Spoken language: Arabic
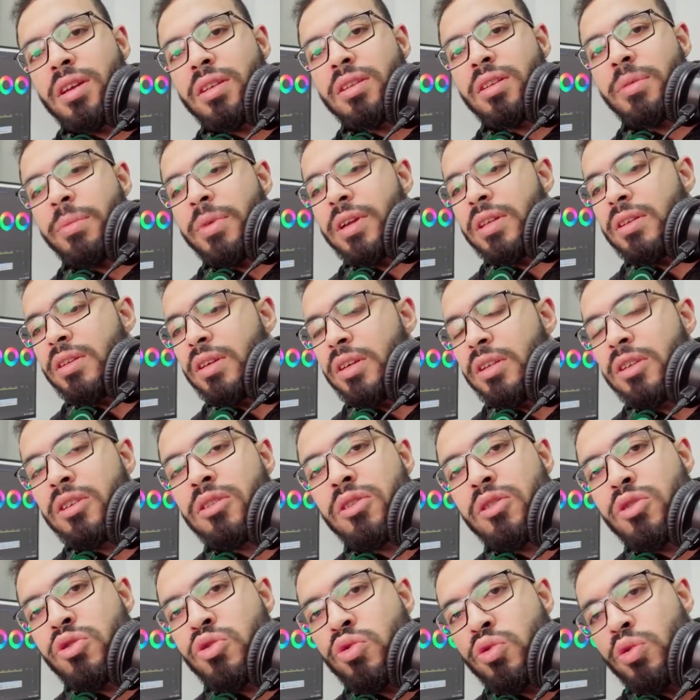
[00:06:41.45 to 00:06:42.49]

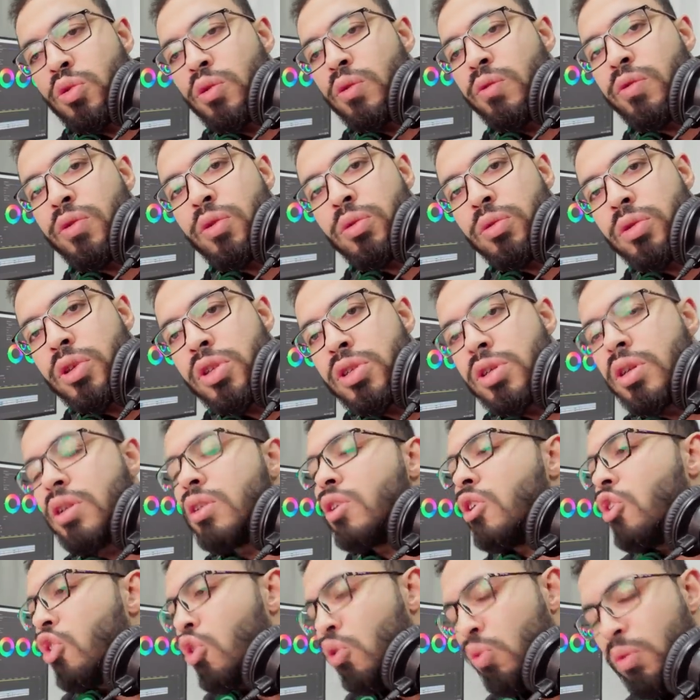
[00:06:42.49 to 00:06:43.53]
تايديت الصوت في
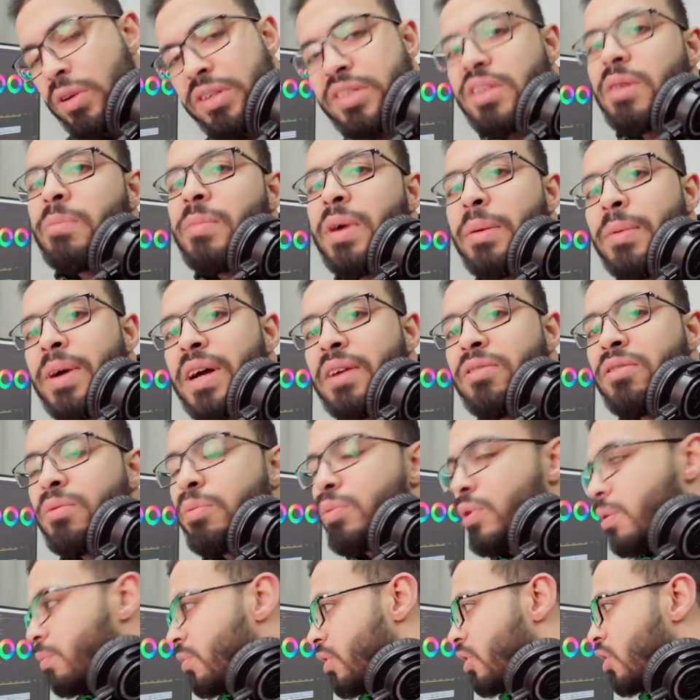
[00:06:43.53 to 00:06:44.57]
اوديشن ويسمع معاك في
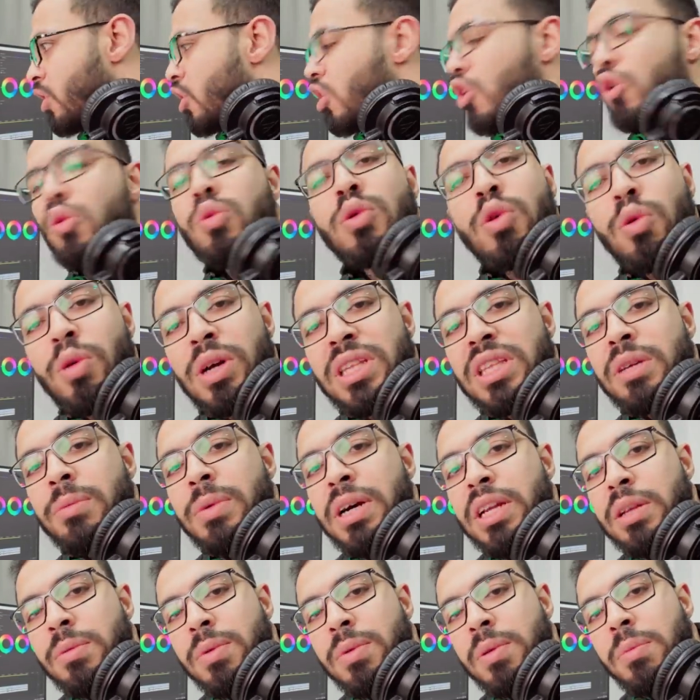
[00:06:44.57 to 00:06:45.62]
بريمير ودلوقتي
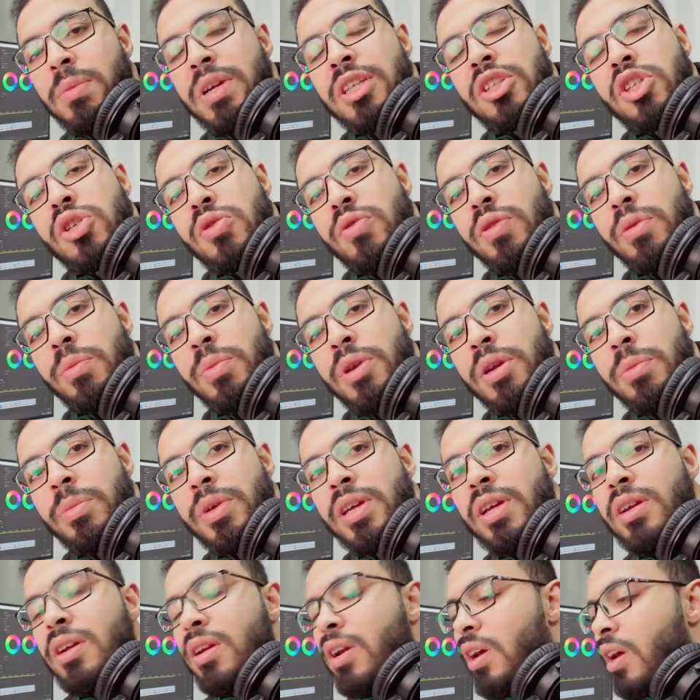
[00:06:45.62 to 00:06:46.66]
بعد ما نمنتج في
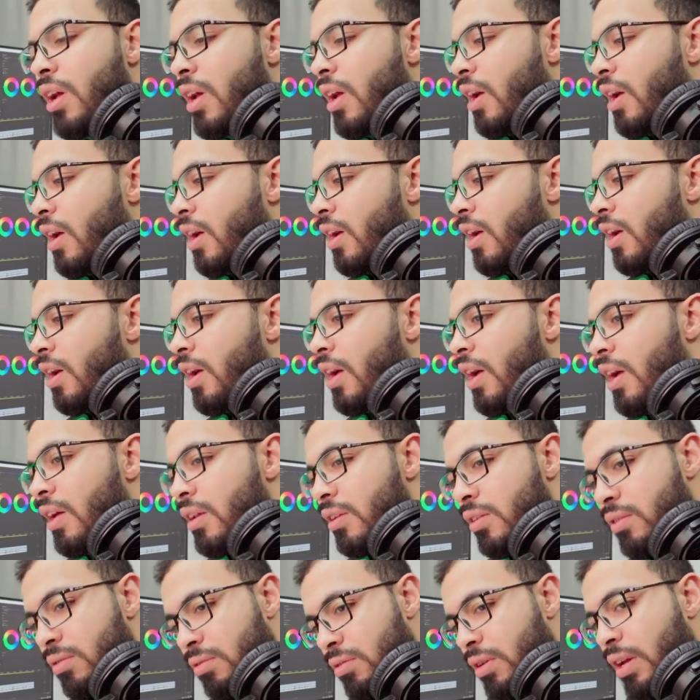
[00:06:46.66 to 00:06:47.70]
بريمير آه،
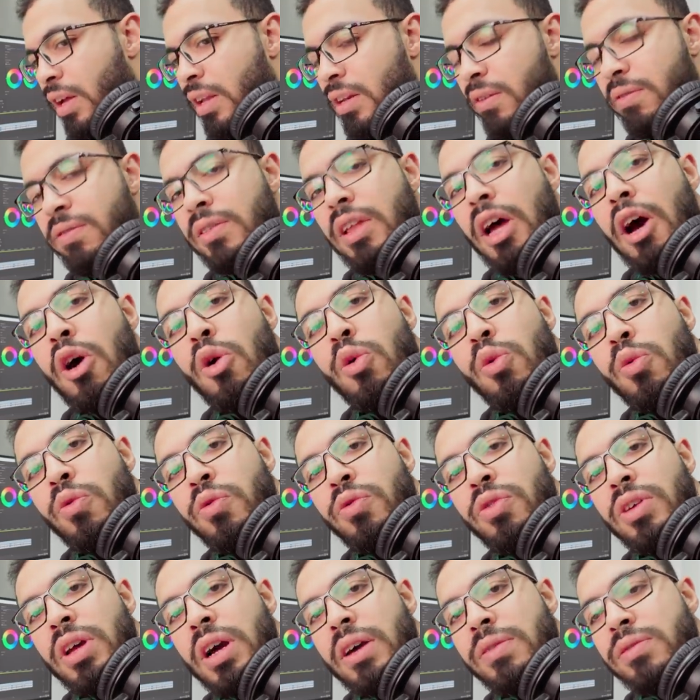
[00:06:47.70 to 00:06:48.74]
هن هنفتحه
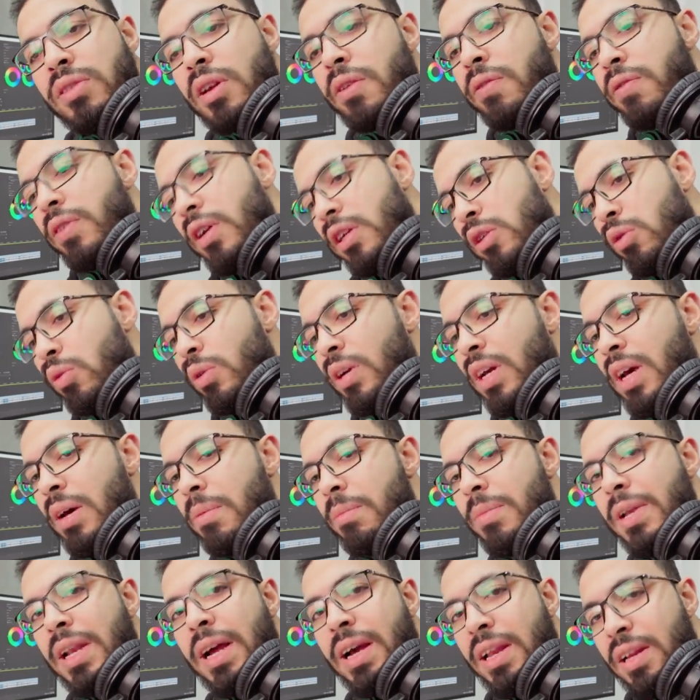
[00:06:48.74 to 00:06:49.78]
في افتر افكت
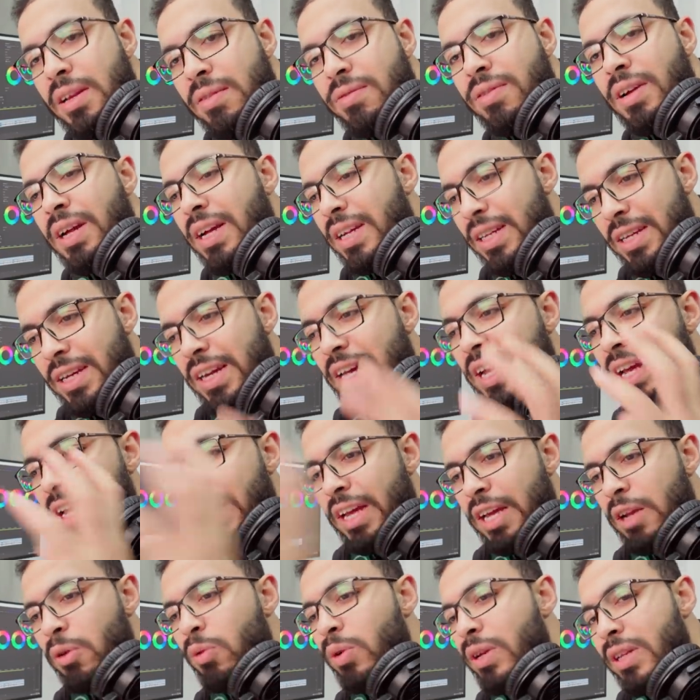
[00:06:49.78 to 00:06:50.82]
ونكمل عليه
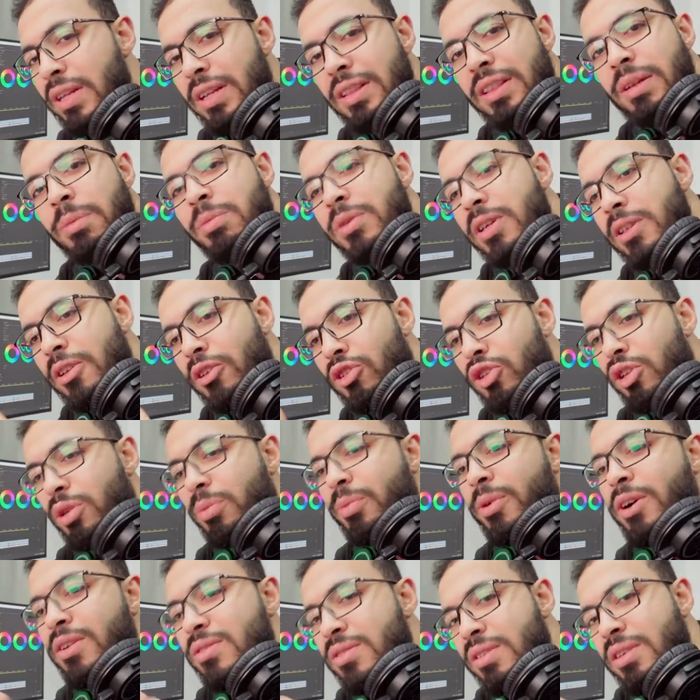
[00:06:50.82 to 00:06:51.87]
فحلو ان انت بتقدر
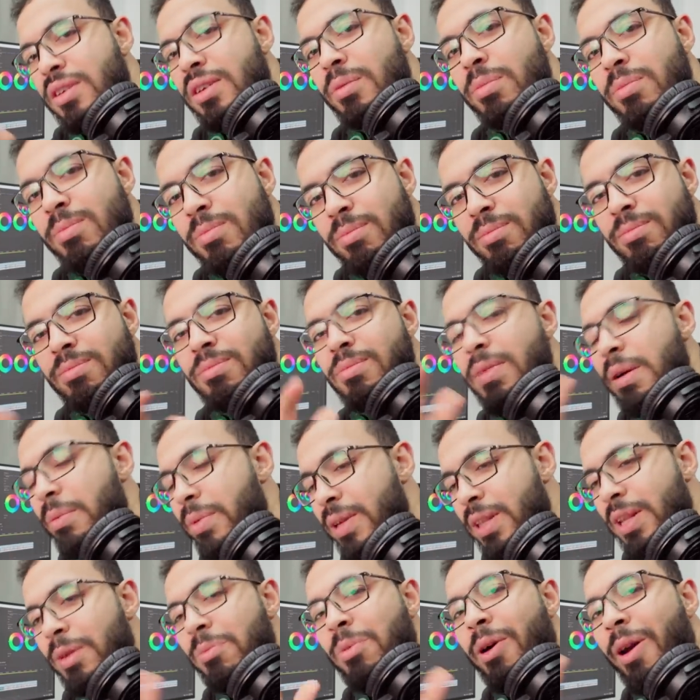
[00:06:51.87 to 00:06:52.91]
تباصي ما
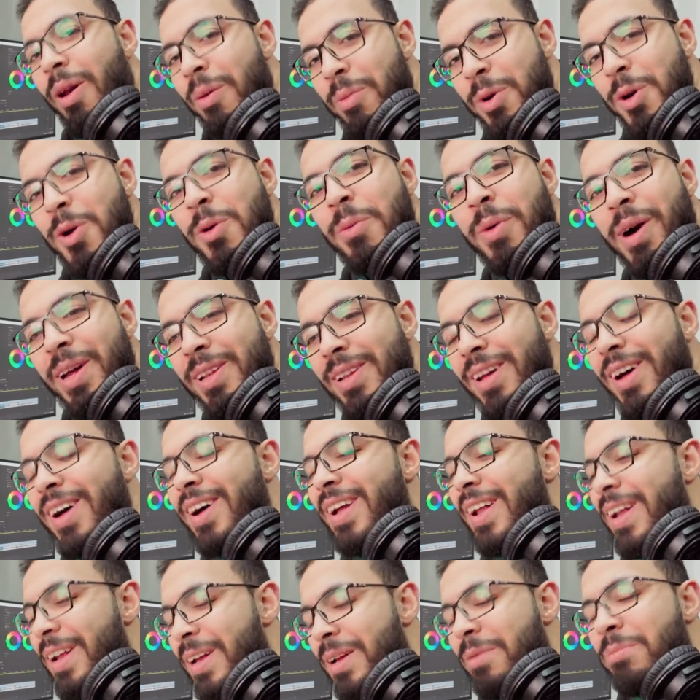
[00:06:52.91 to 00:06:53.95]
بين البرامج وبعضها
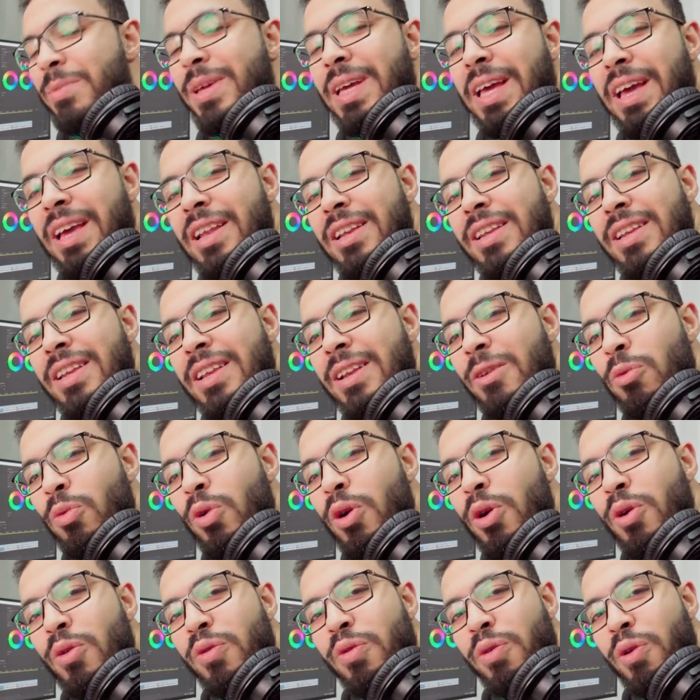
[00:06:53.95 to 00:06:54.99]
بيخلي
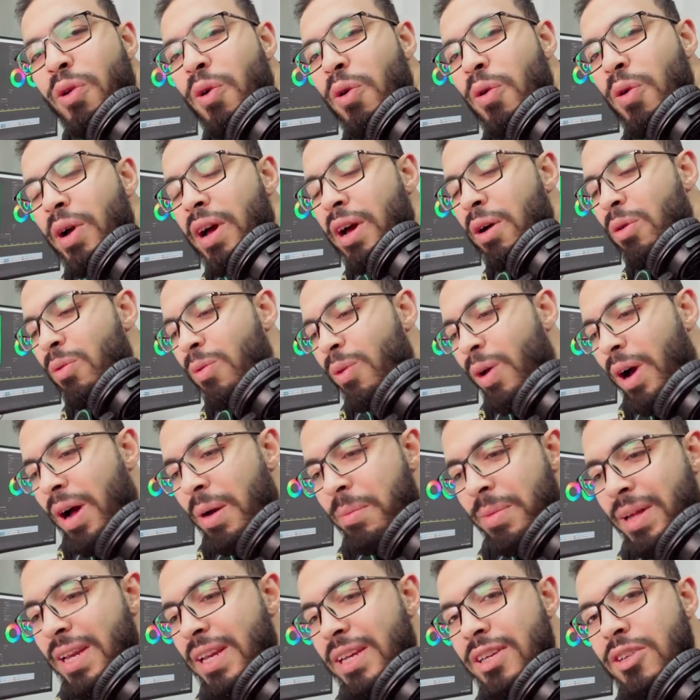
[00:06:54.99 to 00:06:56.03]
الورك فلو او
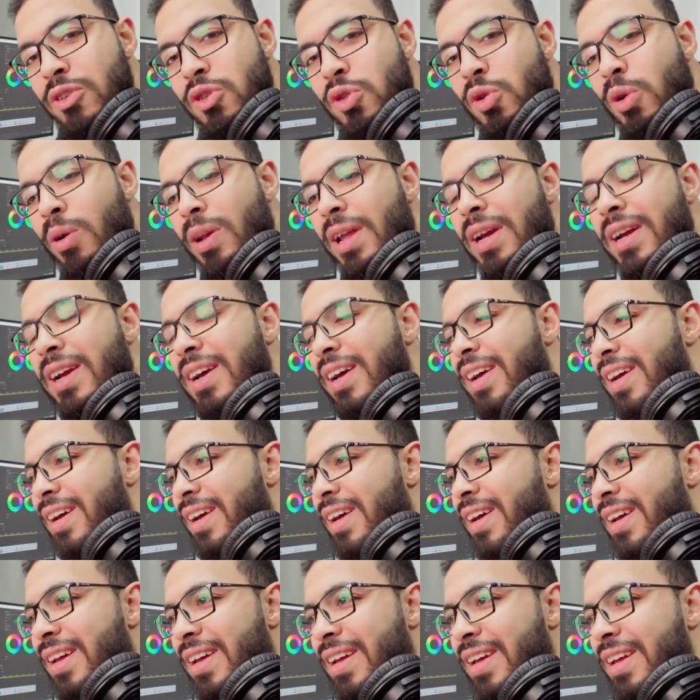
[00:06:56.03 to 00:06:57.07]
عمليه شغلك
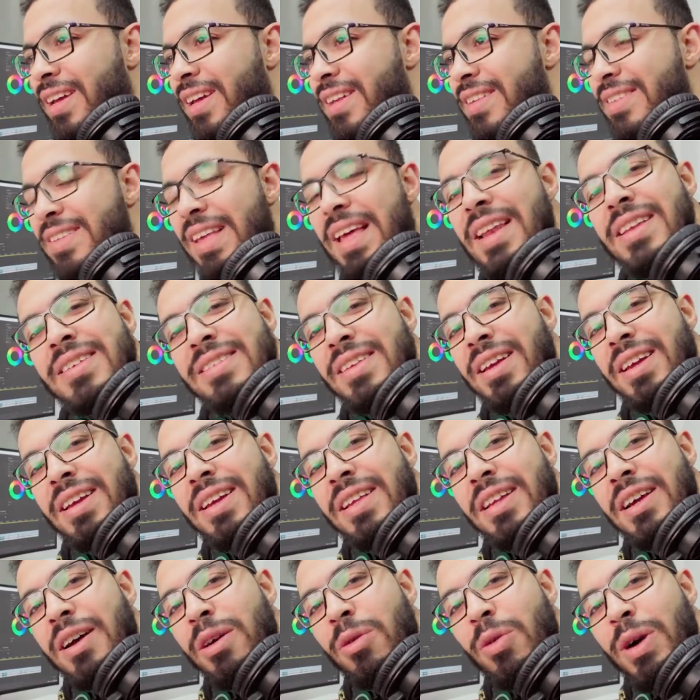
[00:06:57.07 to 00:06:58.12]
سلسه
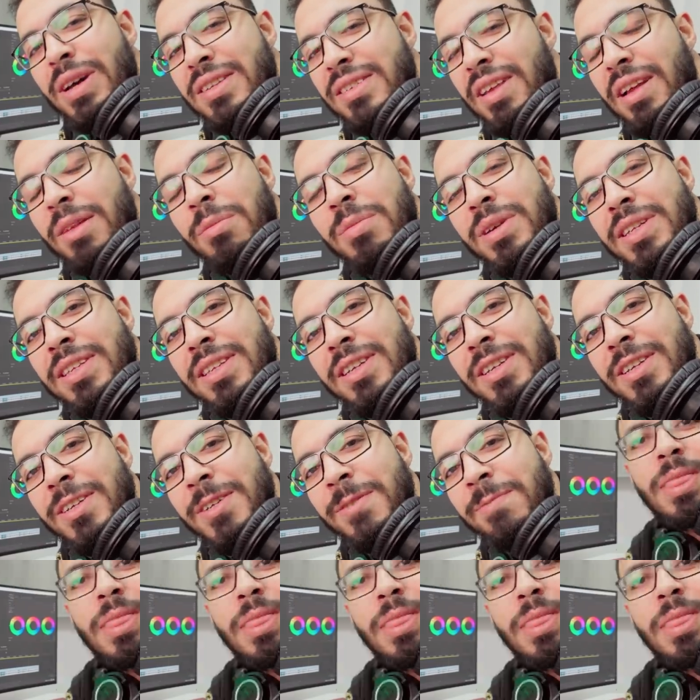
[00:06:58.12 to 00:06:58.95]
كده واسهل بكتير